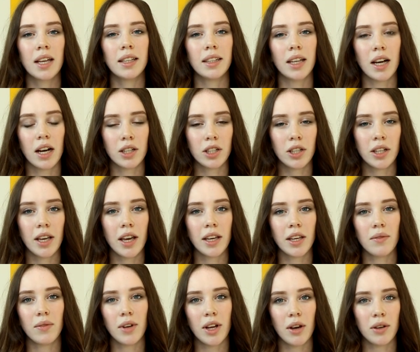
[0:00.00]
Также я
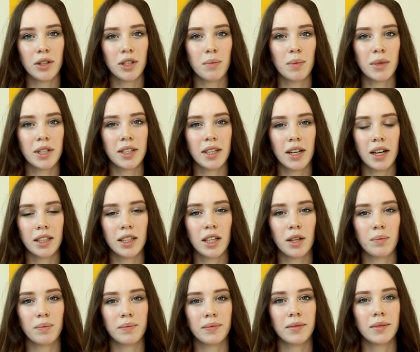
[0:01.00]
являюсь
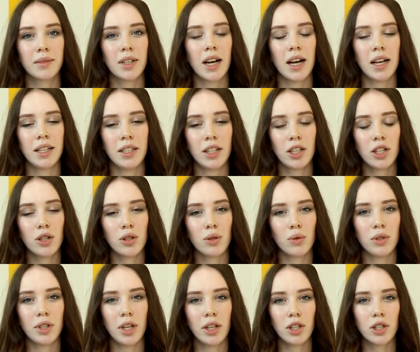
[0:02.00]
демонстратором одежда
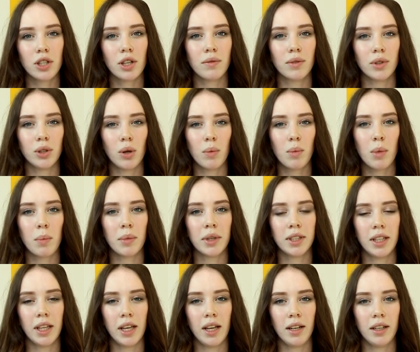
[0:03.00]
студенческого дома
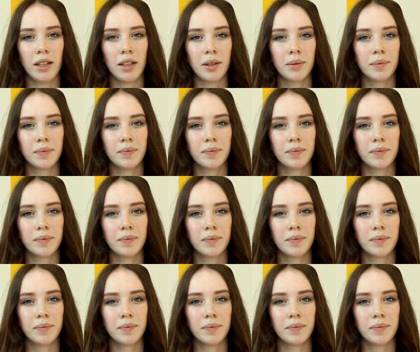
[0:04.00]
моделей.